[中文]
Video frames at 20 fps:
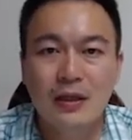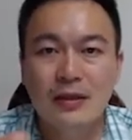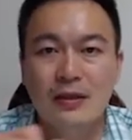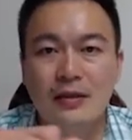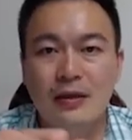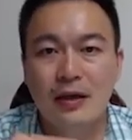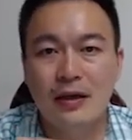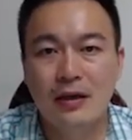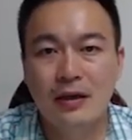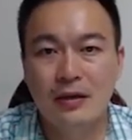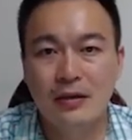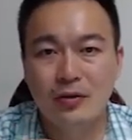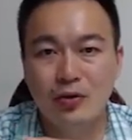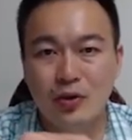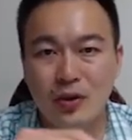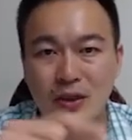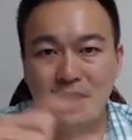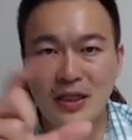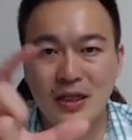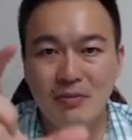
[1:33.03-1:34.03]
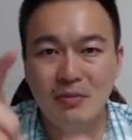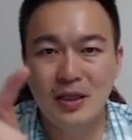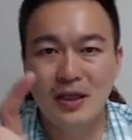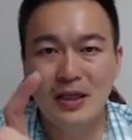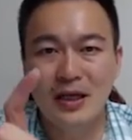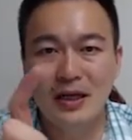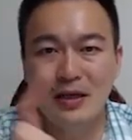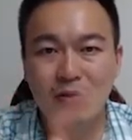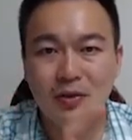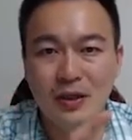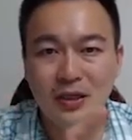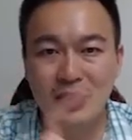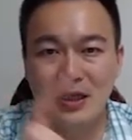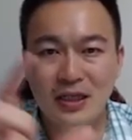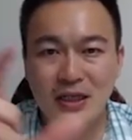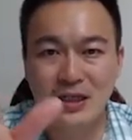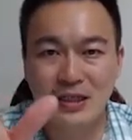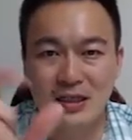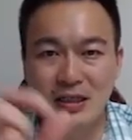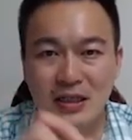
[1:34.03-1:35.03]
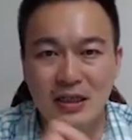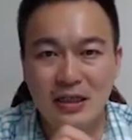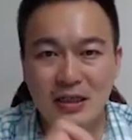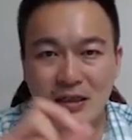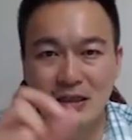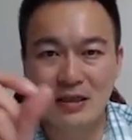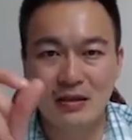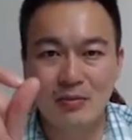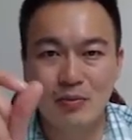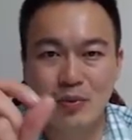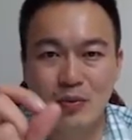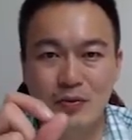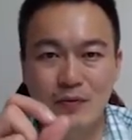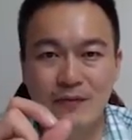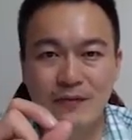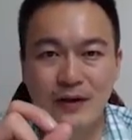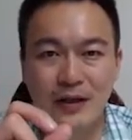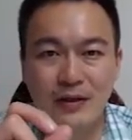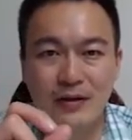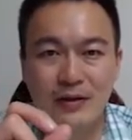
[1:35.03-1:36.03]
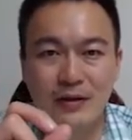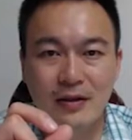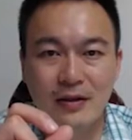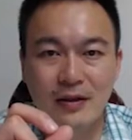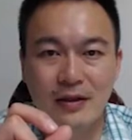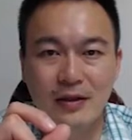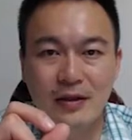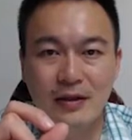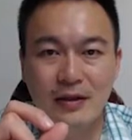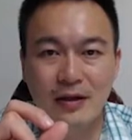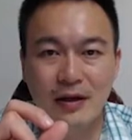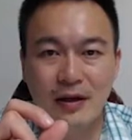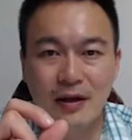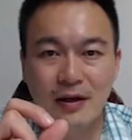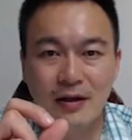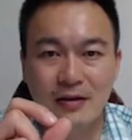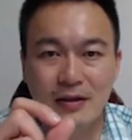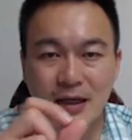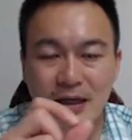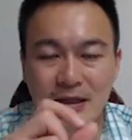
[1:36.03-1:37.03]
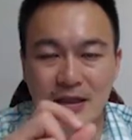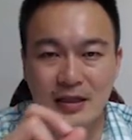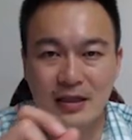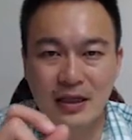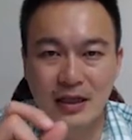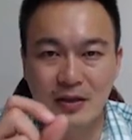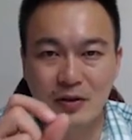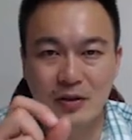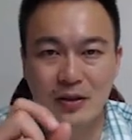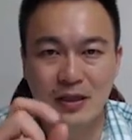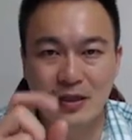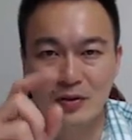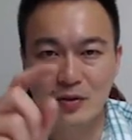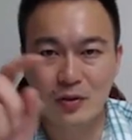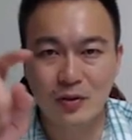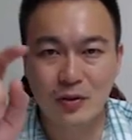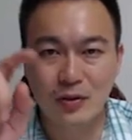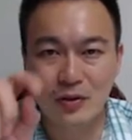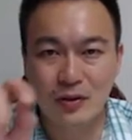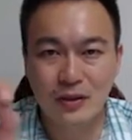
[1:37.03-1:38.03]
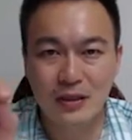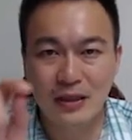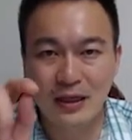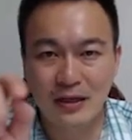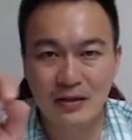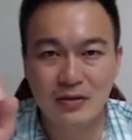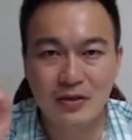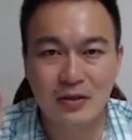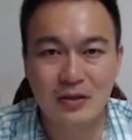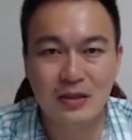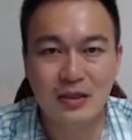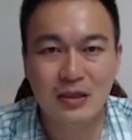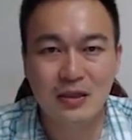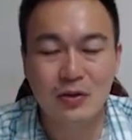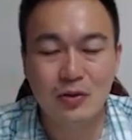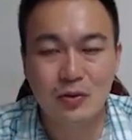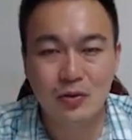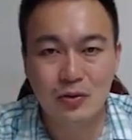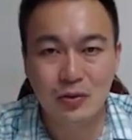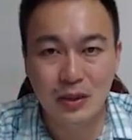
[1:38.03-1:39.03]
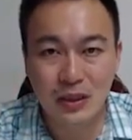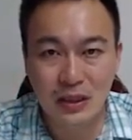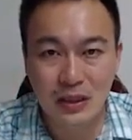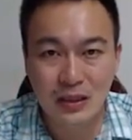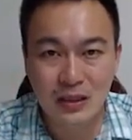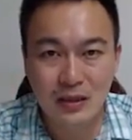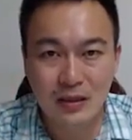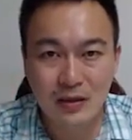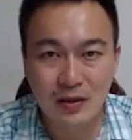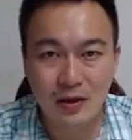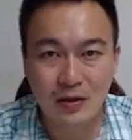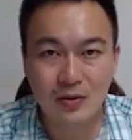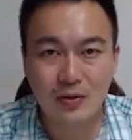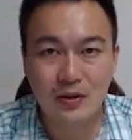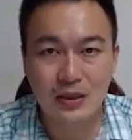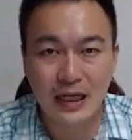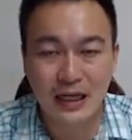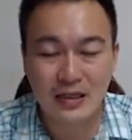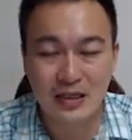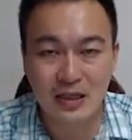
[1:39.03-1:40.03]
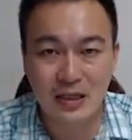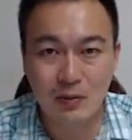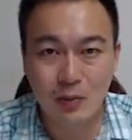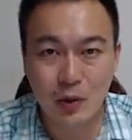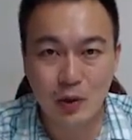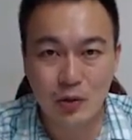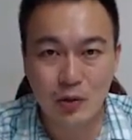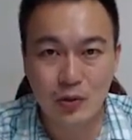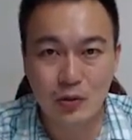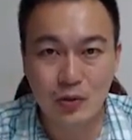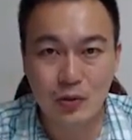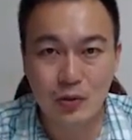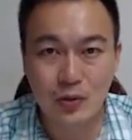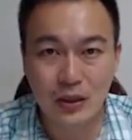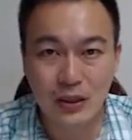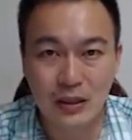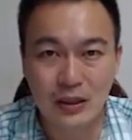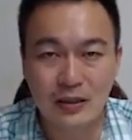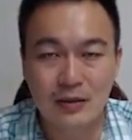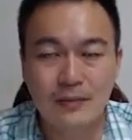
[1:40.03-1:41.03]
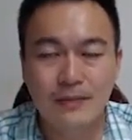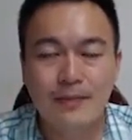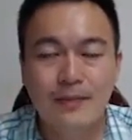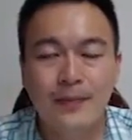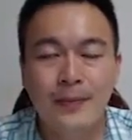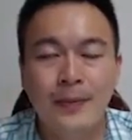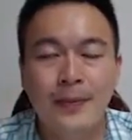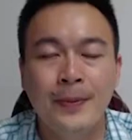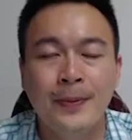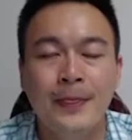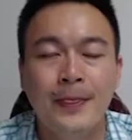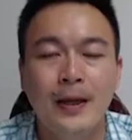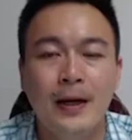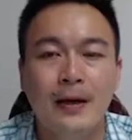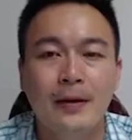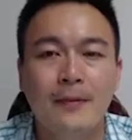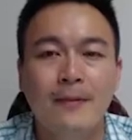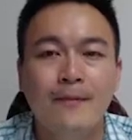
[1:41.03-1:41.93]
呃，最前面那一段线性的部分，好，它的斜率叫做杨氏系数一啊，或弹性模数一。那